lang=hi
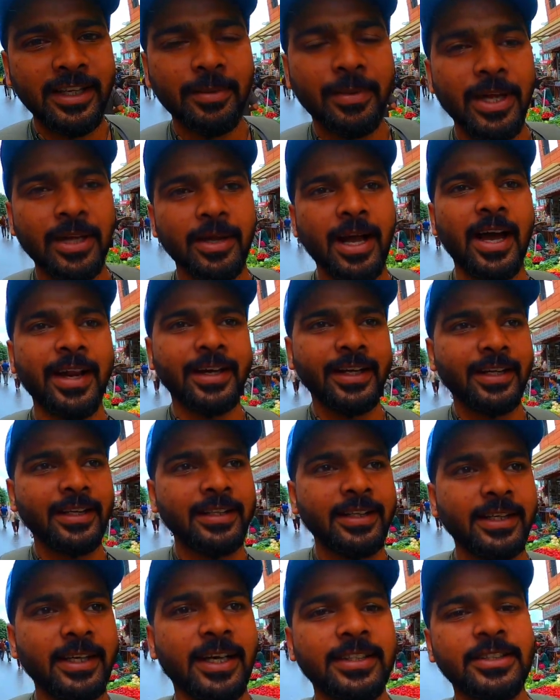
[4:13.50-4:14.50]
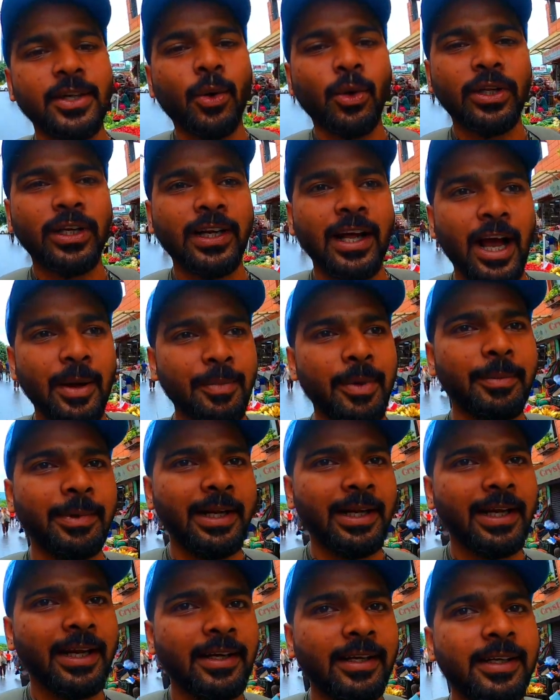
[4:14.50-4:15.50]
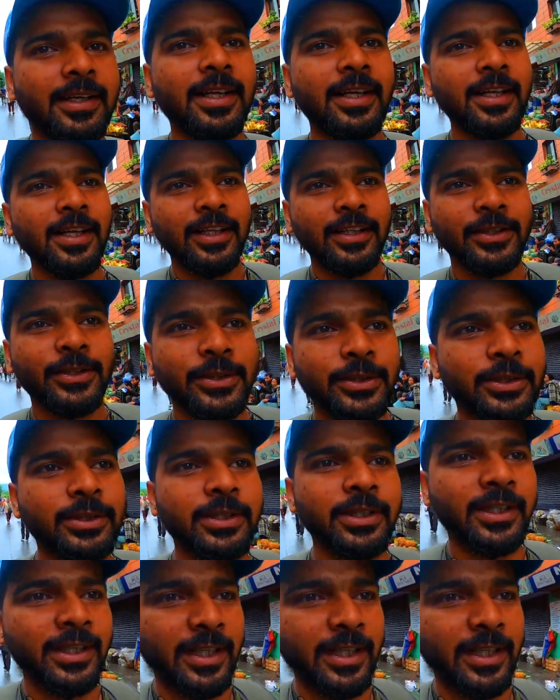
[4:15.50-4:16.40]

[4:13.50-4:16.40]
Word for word: था कि भाई खाने के लिए अच्छा होटल कहाँ पर मिलेगा तो